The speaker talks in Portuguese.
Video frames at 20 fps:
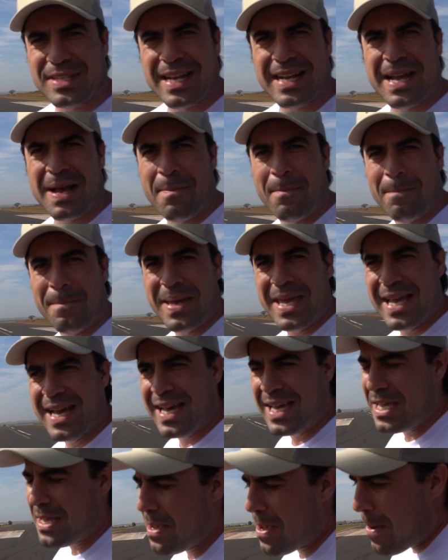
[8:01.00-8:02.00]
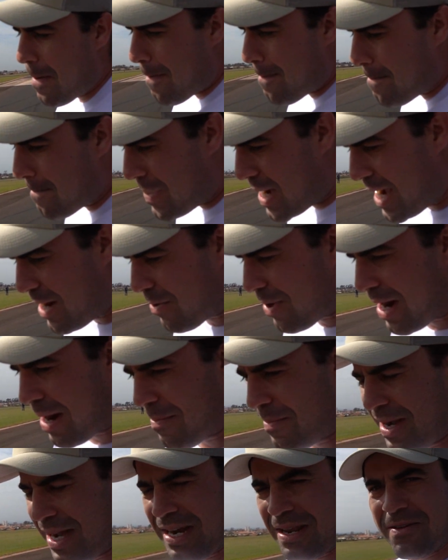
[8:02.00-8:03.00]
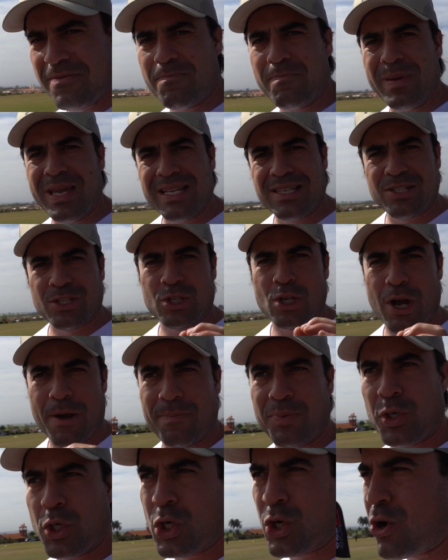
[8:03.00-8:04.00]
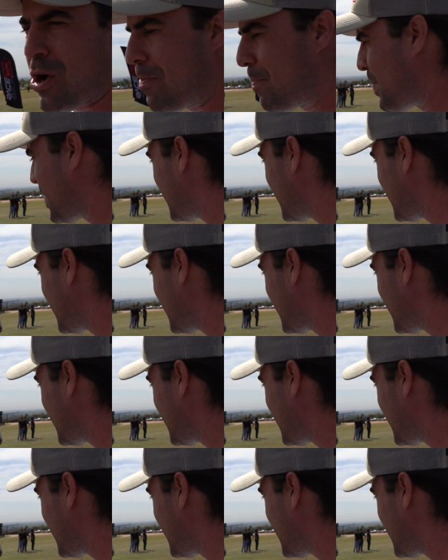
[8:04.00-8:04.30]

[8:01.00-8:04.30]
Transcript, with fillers: HP aí, by Ramani Pit Stop Shop.